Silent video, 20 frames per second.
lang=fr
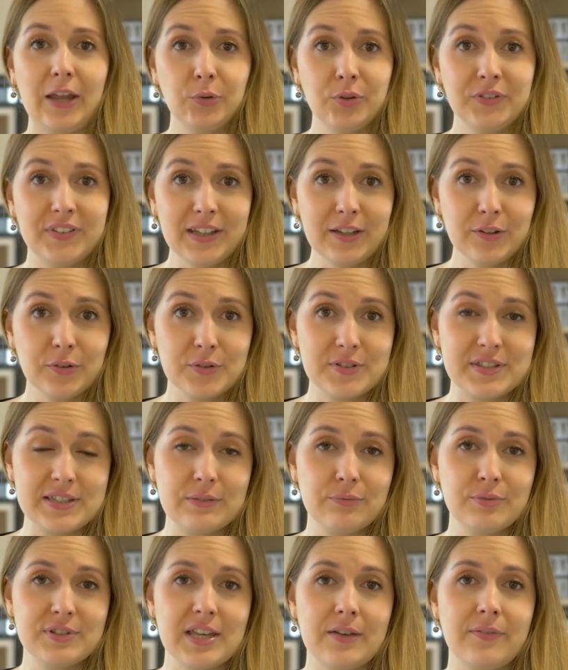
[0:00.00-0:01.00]
A noter que
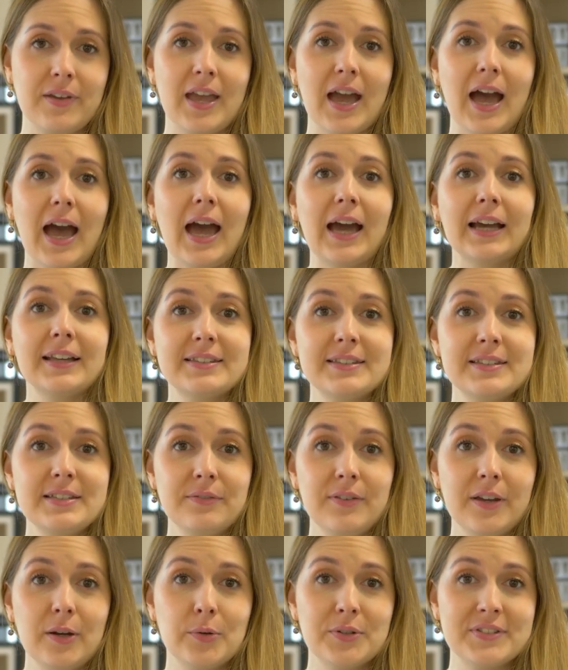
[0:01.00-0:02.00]
si vous avez
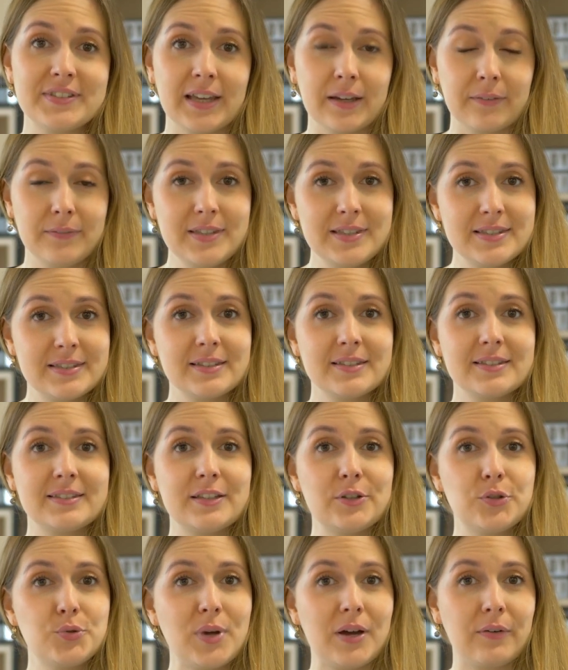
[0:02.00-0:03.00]
activé le service
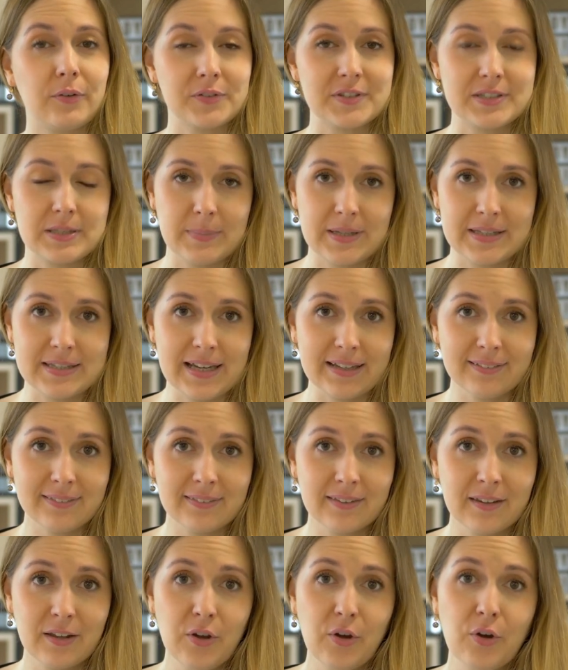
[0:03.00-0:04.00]
Césu avance
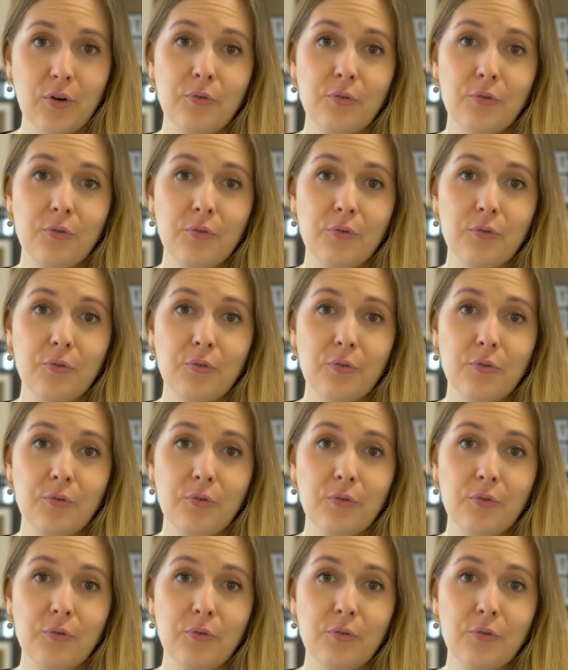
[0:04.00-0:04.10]
immédiate,